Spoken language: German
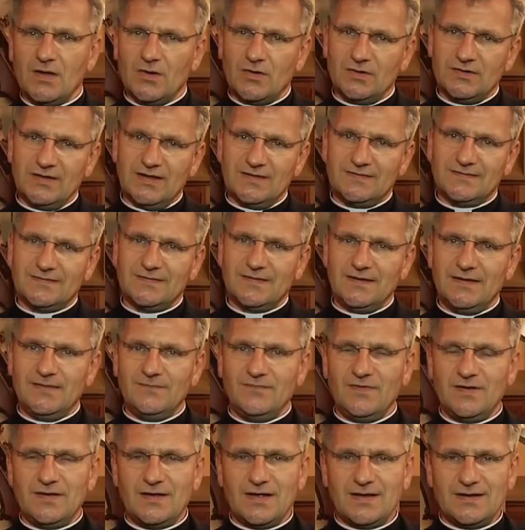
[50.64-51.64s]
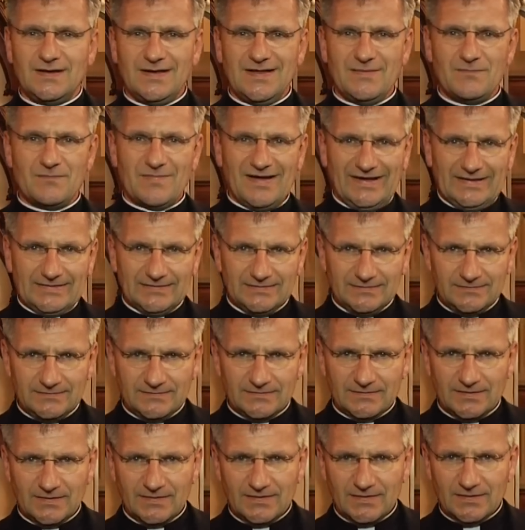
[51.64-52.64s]
Und jetzt gehen wir nach nebenan
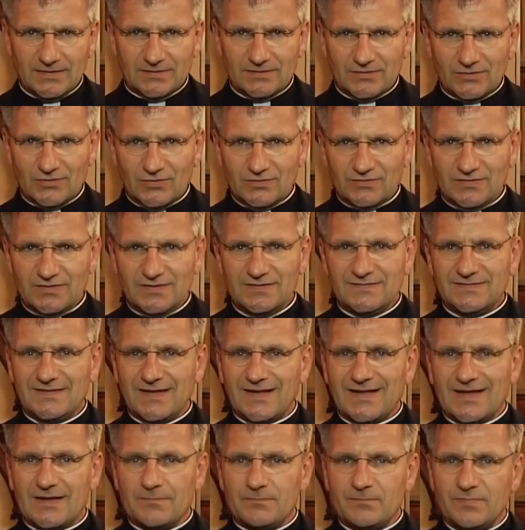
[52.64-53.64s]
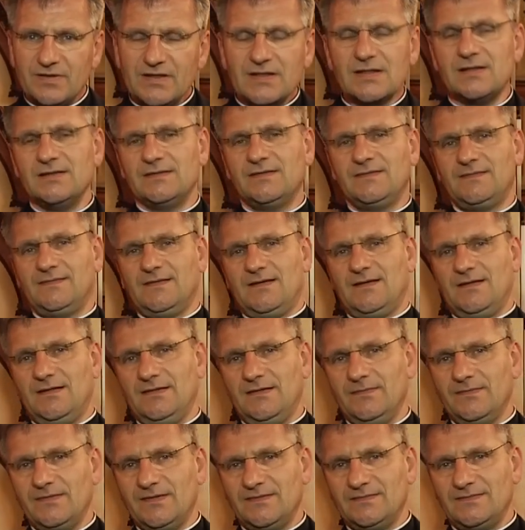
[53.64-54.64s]
Dort ist der Kapitelsaal.
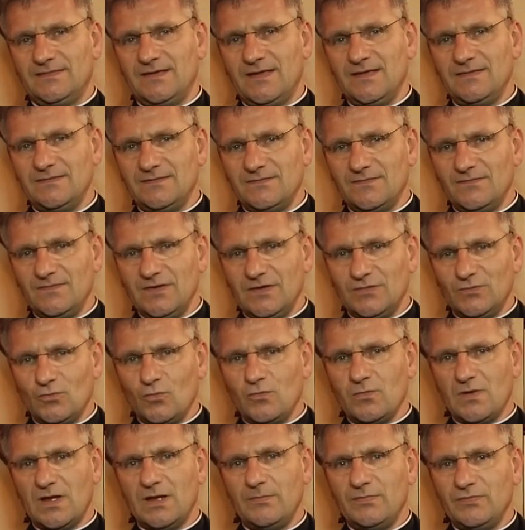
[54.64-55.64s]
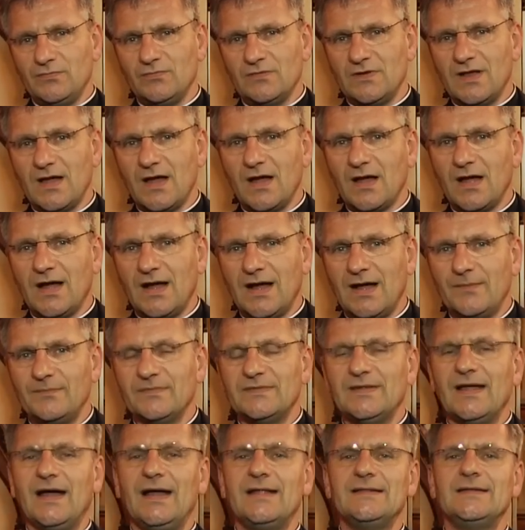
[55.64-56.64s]
Das heißt, wir Domkapitulare
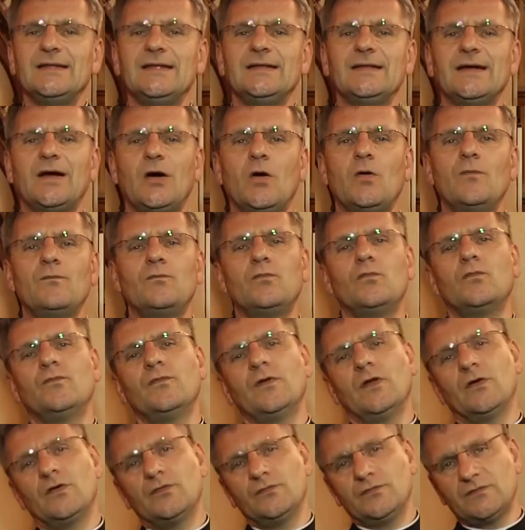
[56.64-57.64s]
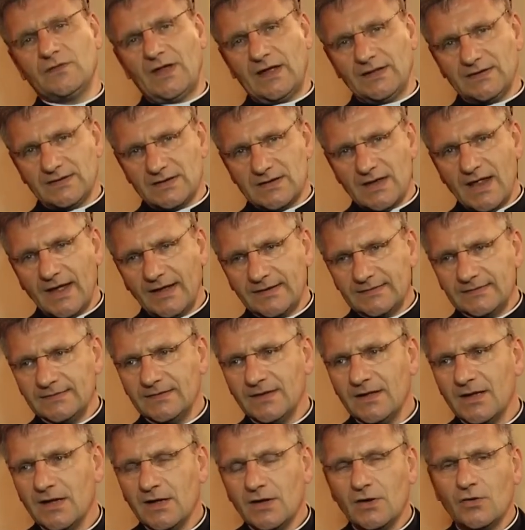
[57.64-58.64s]
haben da den Raum, wo wir uns ankleiden
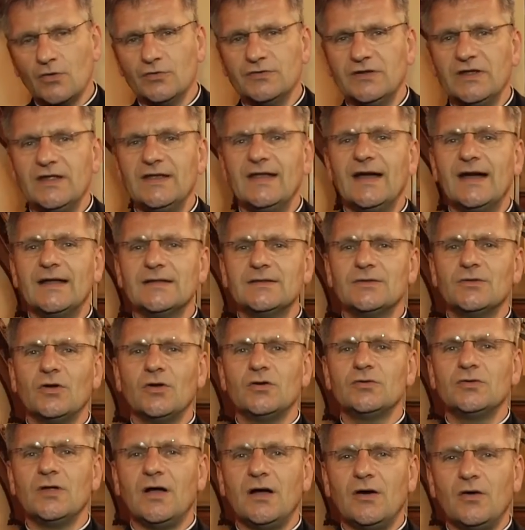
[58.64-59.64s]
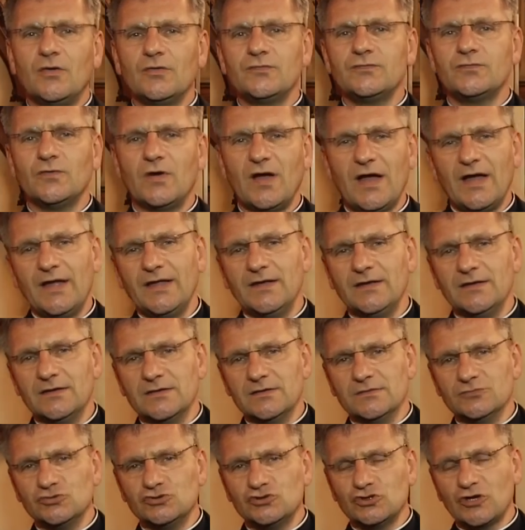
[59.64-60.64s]
und jeder hat dort auch so
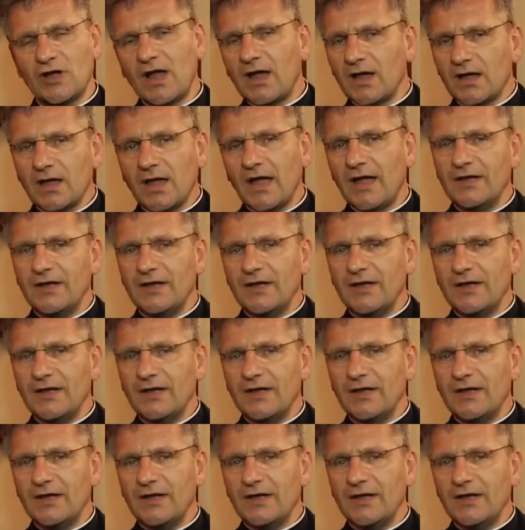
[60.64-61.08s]
einen Schrank,